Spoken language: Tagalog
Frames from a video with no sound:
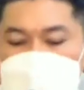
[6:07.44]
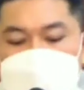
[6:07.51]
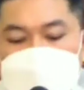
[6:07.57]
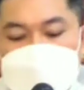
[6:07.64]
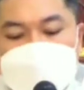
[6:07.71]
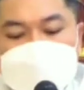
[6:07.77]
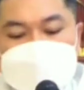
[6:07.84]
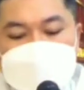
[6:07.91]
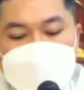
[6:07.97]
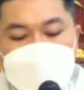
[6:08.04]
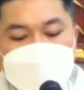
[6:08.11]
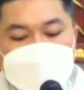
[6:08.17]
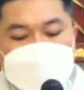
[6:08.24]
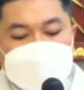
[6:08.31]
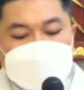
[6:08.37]
Ayaw
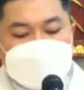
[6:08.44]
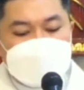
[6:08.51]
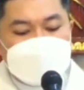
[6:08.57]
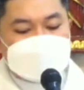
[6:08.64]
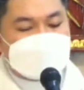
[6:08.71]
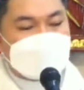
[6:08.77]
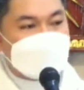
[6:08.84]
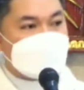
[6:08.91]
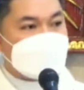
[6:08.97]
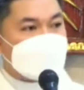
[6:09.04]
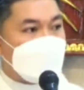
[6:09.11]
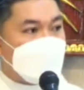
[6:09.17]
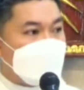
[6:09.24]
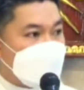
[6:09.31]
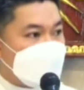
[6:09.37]
pala natin sa
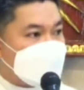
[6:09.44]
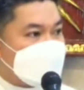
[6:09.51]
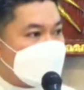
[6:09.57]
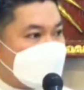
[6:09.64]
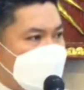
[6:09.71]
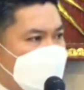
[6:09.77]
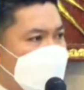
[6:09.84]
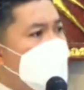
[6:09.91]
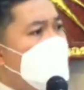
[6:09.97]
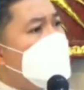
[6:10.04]
peste.